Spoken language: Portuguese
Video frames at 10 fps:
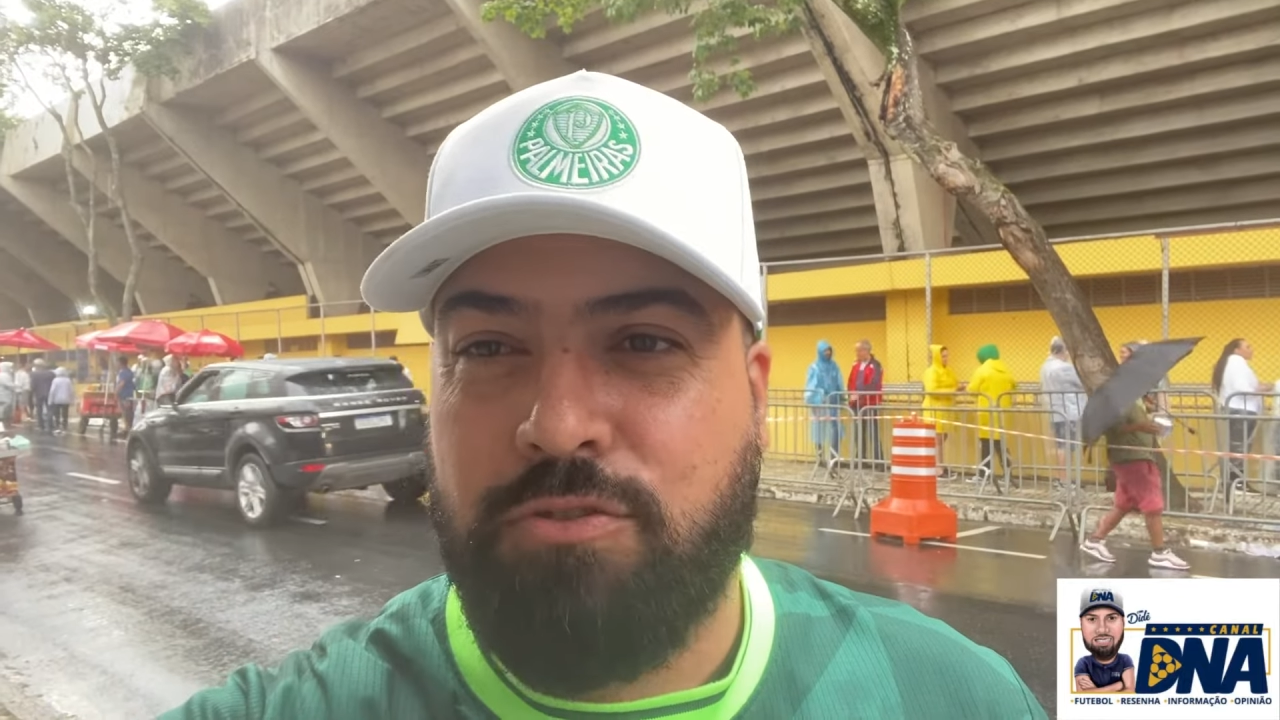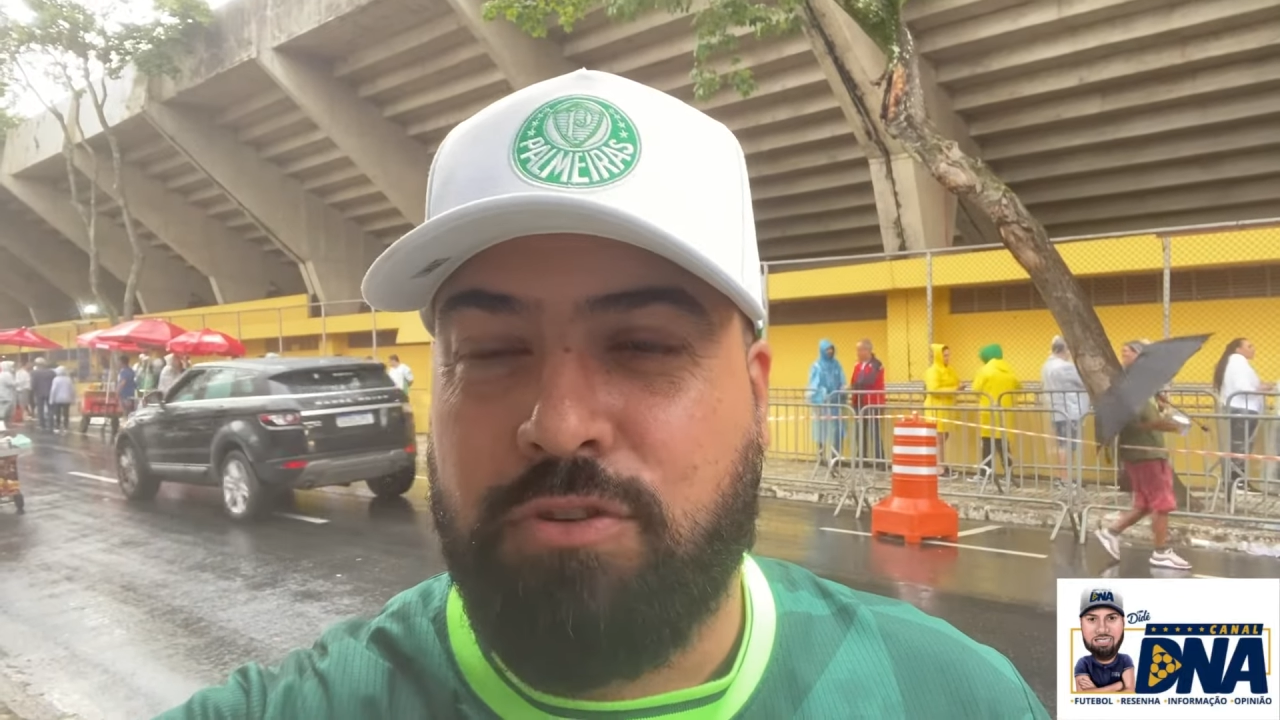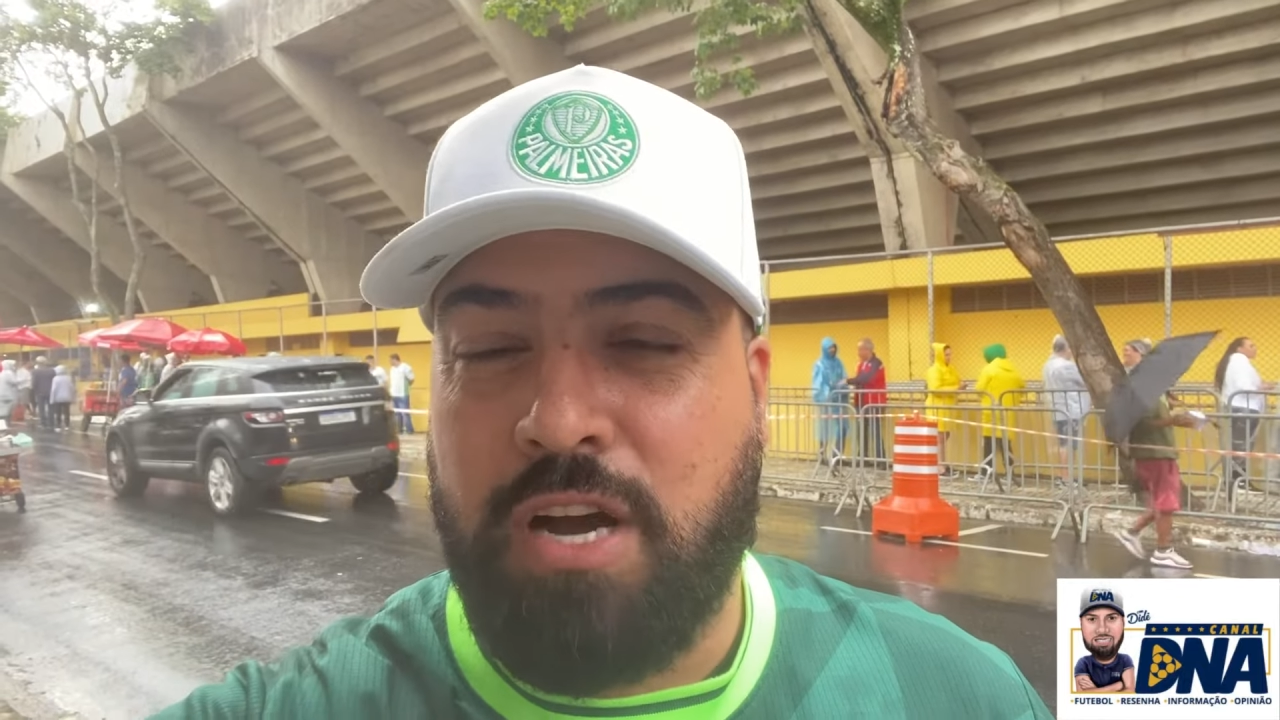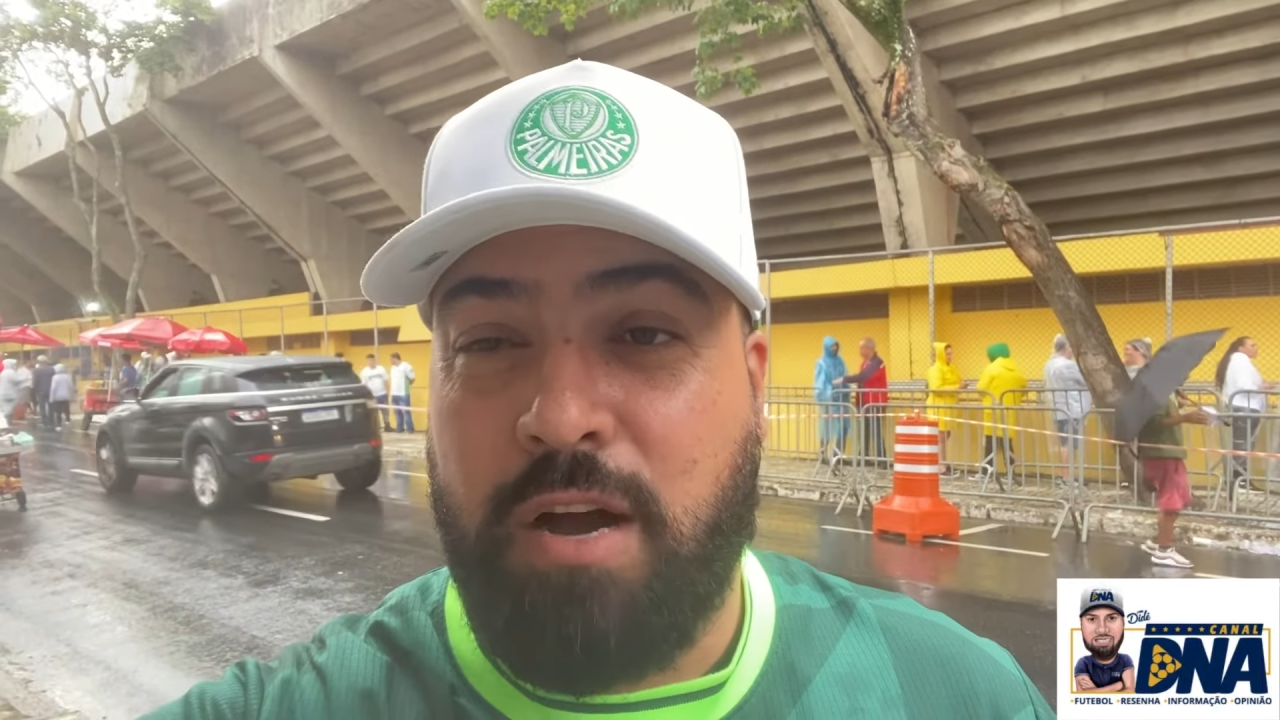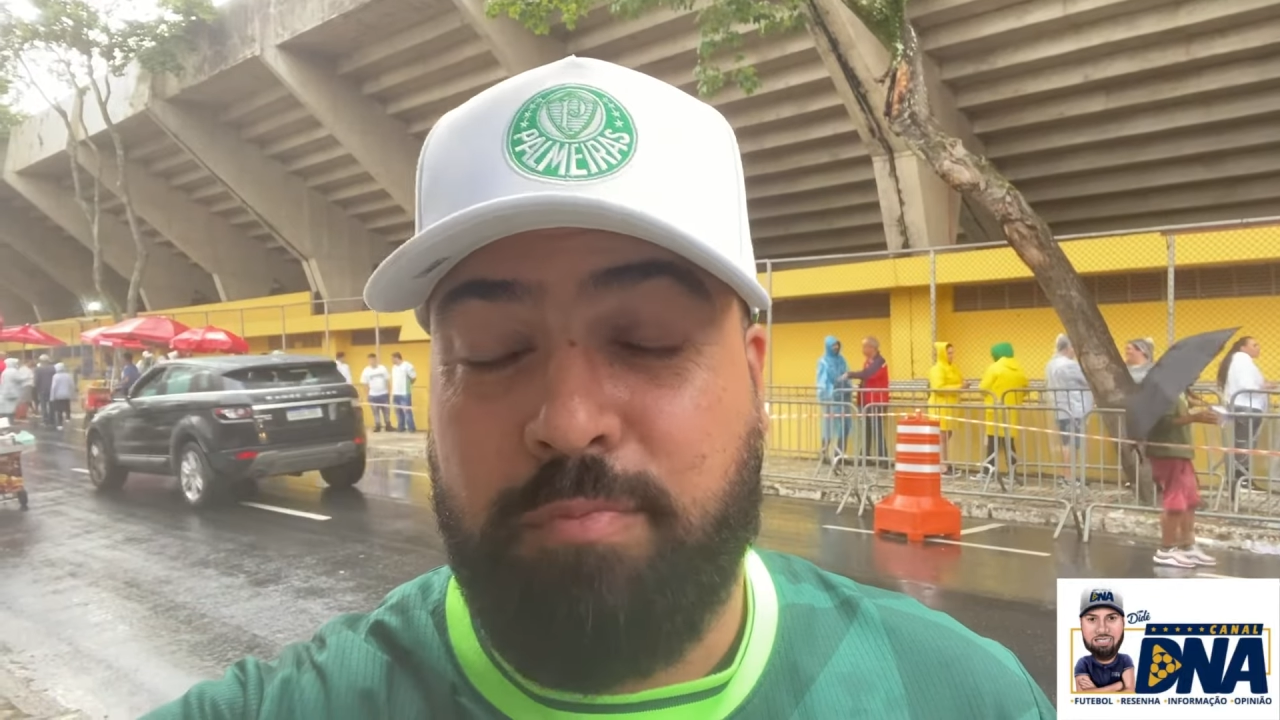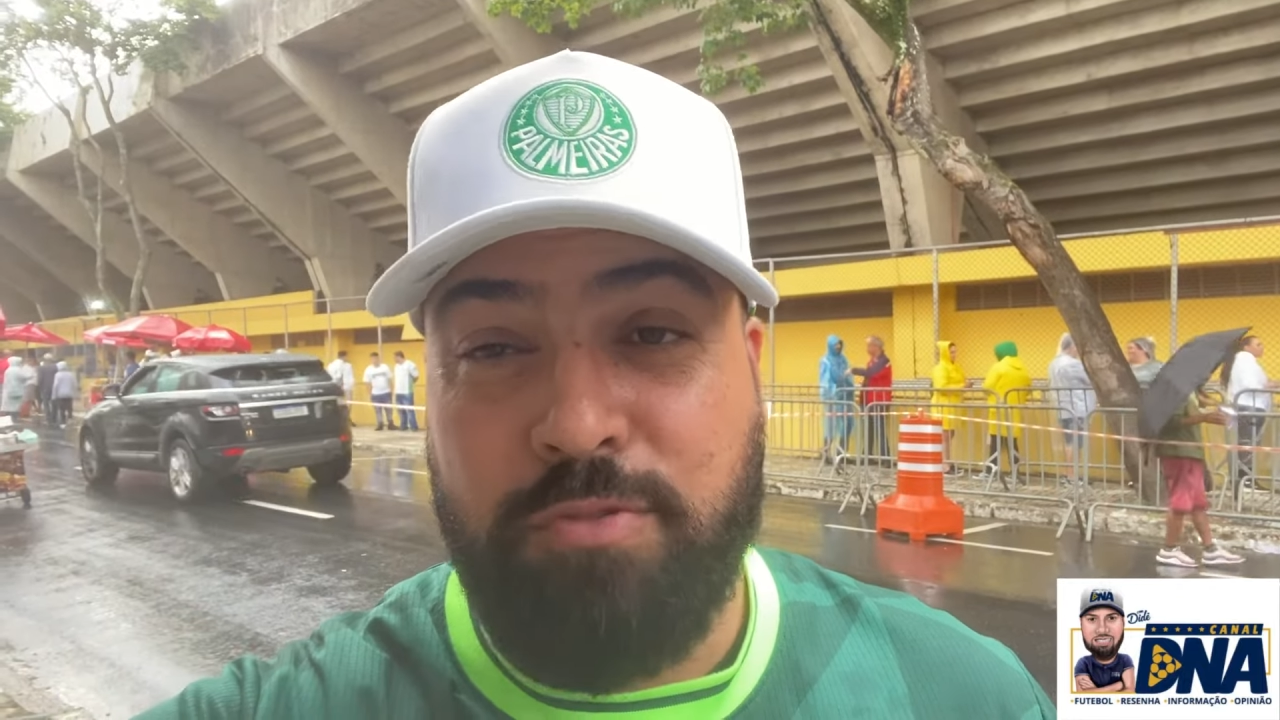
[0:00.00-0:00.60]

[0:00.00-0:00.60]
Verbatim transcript: do Campo.